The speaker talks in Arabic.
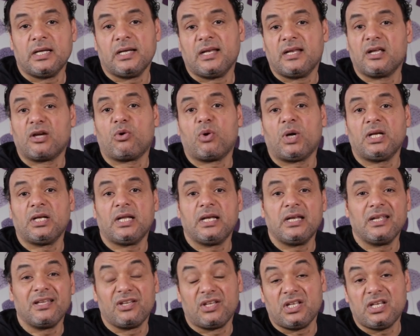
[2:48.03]
الاخواننا
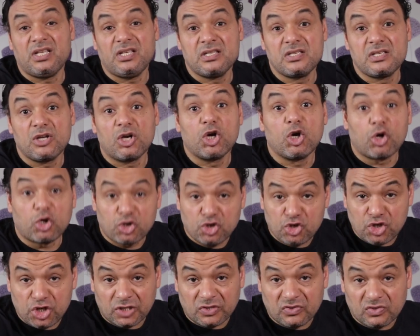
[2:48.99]
الانجليز
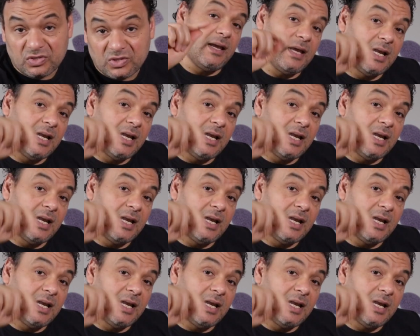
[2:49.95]
كروتشيت